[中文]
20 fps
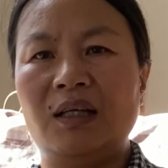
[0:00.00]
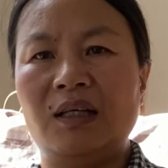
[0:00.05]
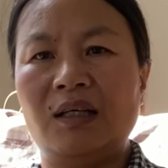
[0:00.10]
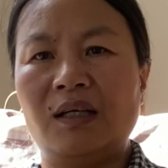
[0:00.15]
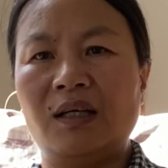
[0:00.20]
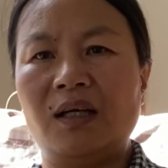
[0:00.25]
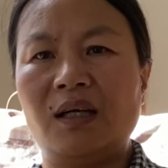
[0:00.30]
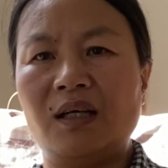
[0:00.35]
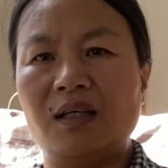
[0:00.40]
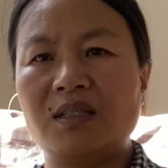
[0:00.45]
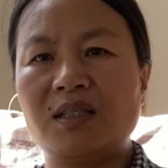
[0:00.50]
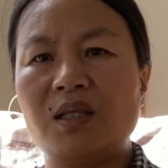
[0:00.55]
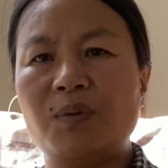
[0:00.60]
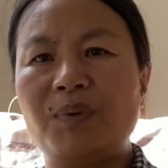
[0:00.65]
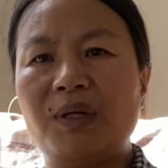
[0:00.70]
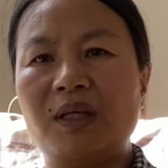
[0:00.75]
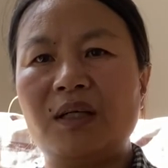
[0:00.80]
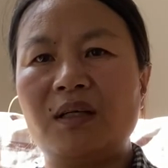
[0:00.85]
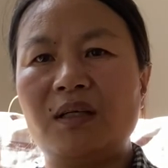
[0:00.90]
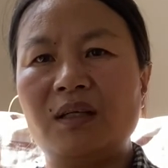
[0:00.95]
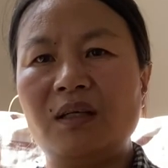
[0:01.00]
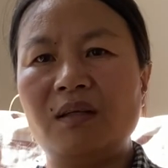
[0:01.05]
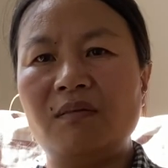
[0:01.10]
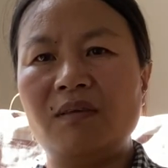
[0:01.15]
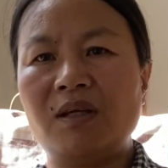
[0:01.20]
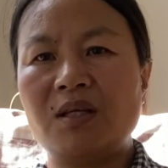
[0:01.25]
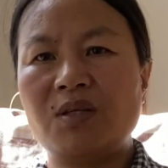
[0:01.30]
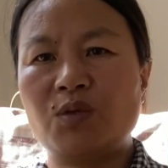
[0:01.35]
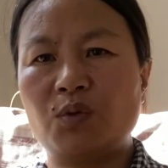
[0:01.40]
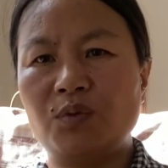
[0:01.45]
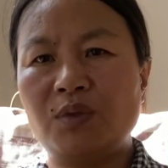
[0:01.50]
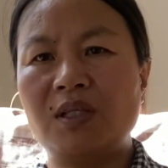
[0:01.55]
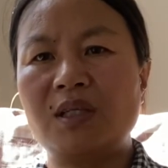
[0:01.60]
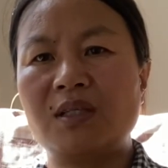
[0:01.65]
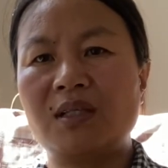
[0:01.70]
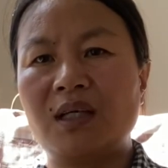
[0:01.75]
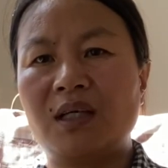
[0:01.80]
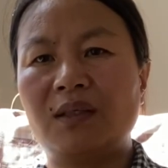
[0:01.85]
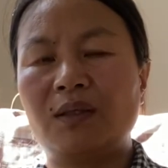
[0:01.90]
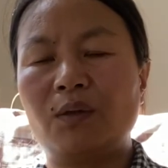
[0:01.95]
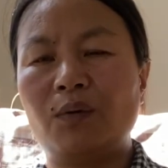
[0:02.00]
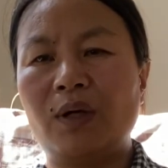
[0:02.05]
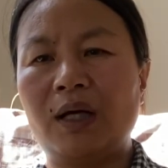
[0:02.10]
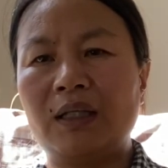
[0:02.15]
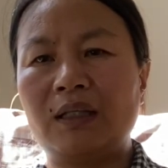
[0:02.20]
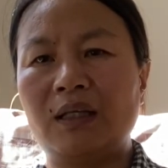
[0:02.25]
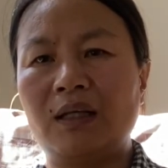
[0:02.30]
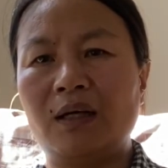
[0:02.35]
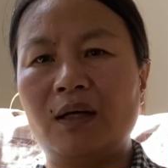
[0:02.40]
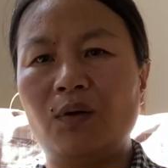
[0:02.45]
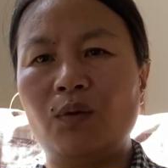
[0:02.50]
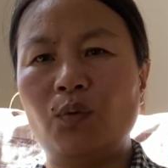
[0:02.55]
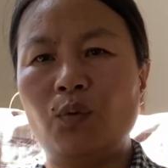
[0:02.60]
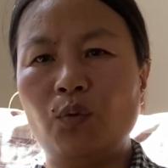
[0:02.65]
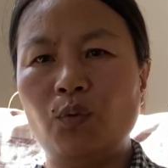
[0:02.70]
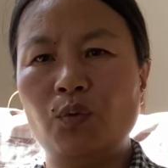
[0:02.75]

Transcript: 呃，这边呢，因为总体上的话呢，